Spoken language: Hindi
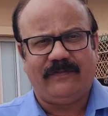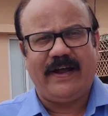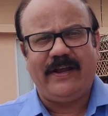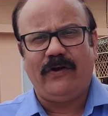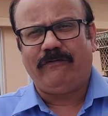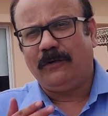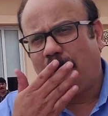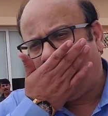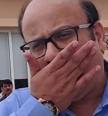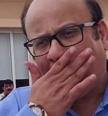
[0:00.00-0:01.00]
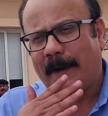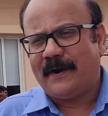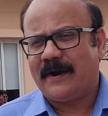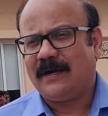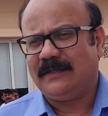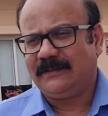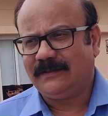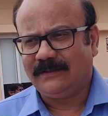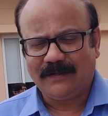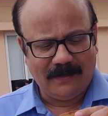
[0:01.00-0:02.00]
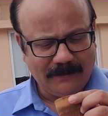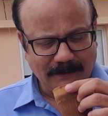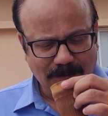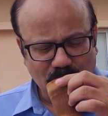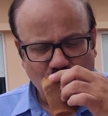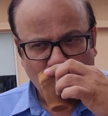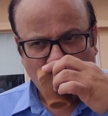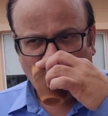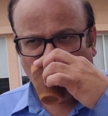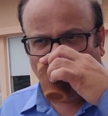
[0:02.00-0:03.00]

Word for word: चलो ये भी एक दर्शक हैं जिनकी अपनी सोच हो सकती है